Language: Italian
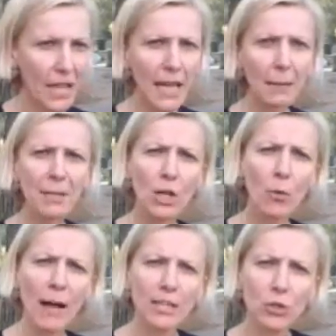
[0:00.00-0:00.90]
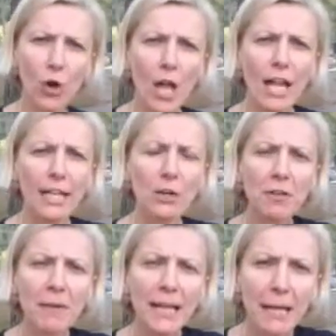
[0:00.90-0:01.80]
E mi raccomando, che non vi
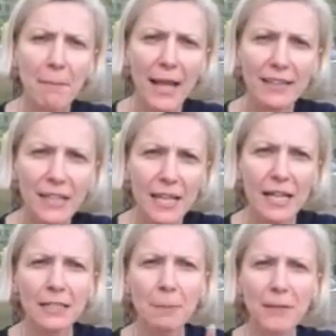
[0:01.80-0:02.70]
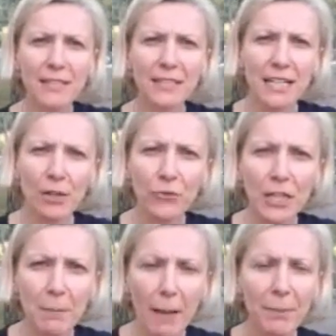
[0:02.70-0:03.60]
venga in mente di pretendere la
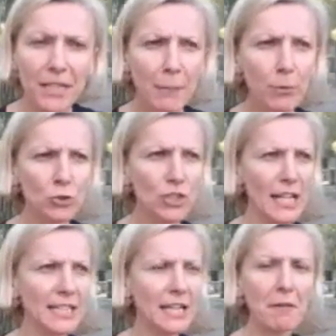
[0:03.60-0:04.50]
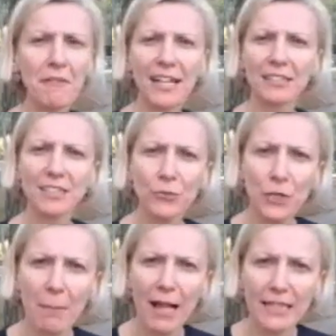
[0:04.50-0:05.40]
firma, perché può succedere che vi venga sì
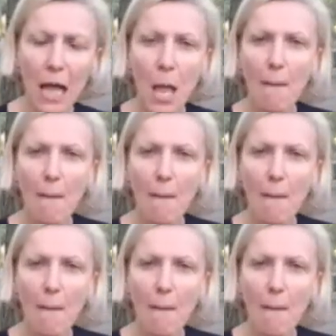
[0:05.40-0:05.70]
firmata,